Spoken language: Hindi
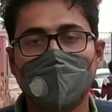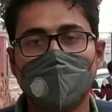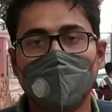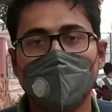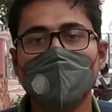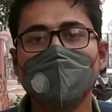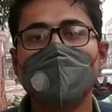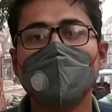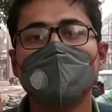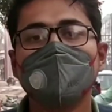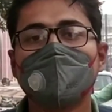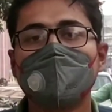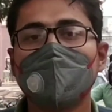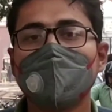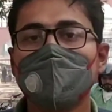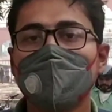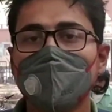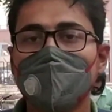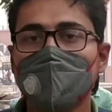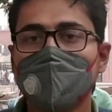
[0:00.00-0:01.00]
मशकूर
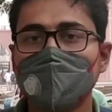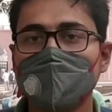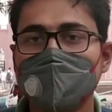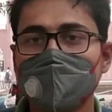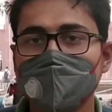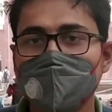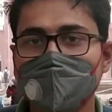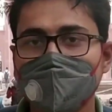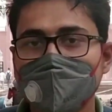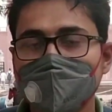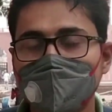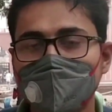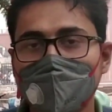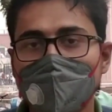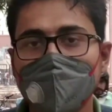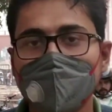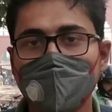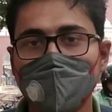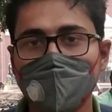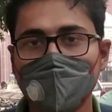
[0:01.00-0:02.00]
अहमद उस्मानी को
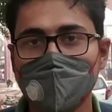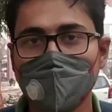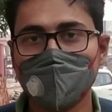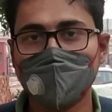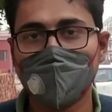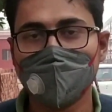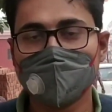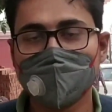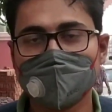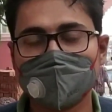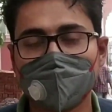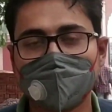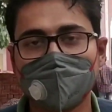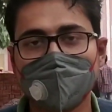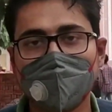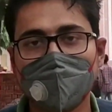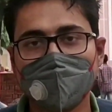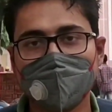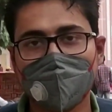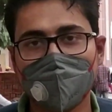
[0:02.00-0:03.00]
बिहार विधानसभा
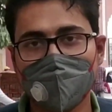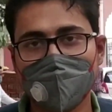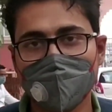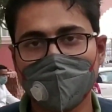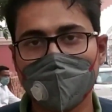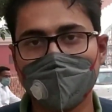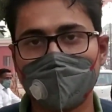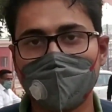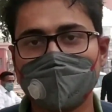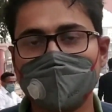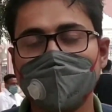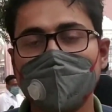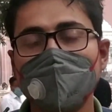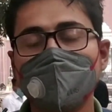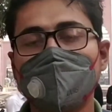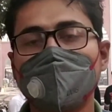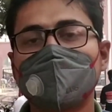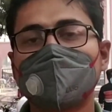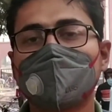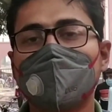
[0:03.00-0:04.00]
चुनाव में
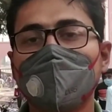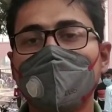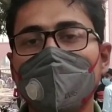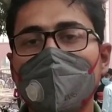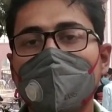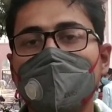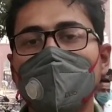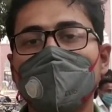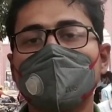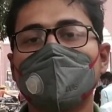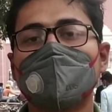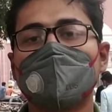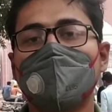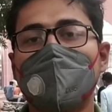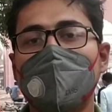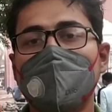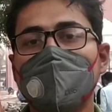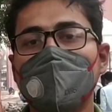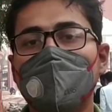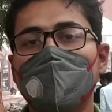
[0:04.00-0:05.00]
कांग्रेस ने जाले की
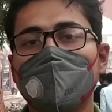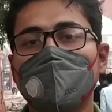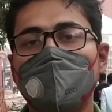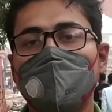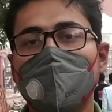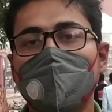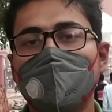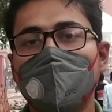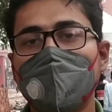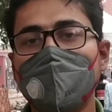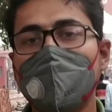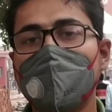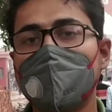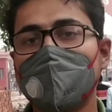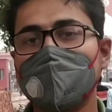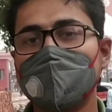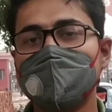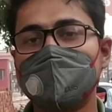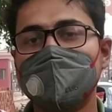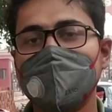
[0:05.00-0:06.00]
सीट का टिकट दिया है
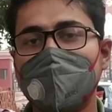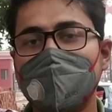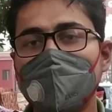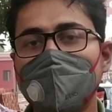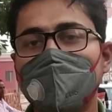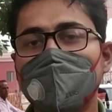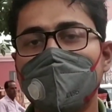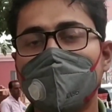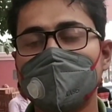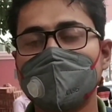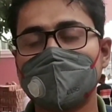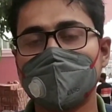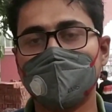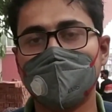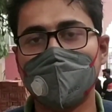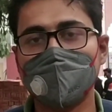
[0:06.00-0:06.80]
और चुनाव